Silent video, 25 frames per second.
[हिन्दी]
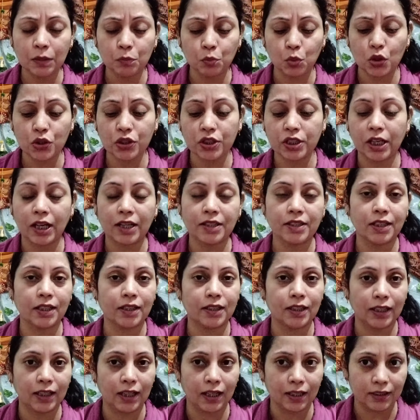
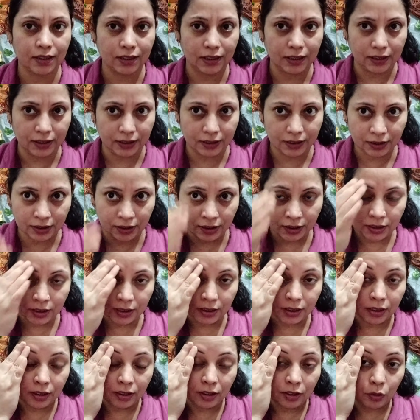मॉइस्चराइजर लगाते हैं
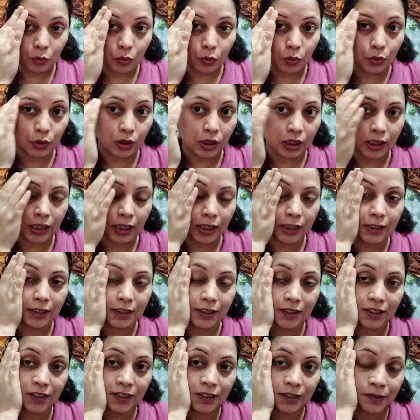वो लगा
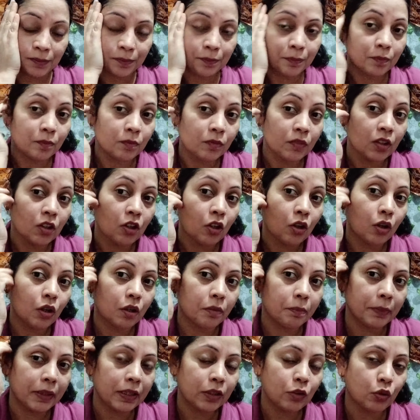लीजिए
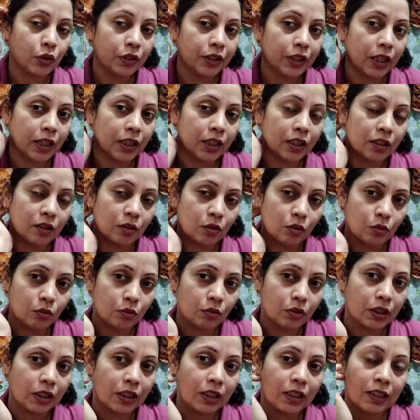और मैं तो यही
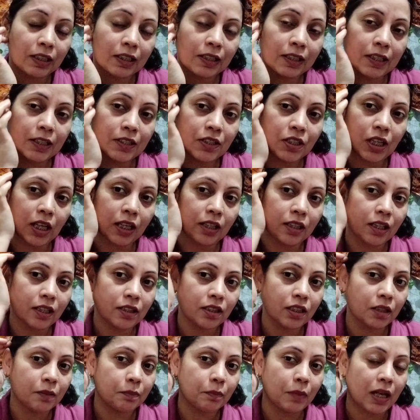कहूँगी कि
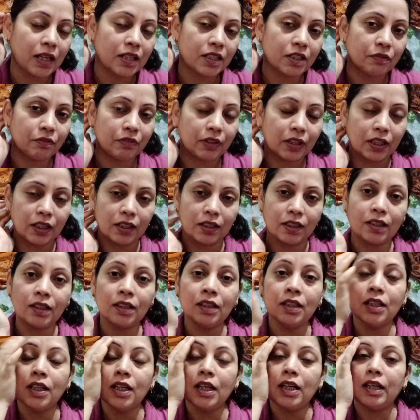ज़्यादातर मास्क वगैरह
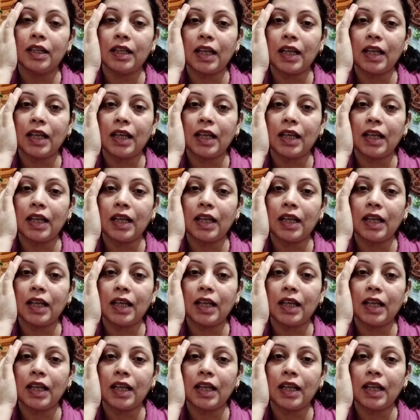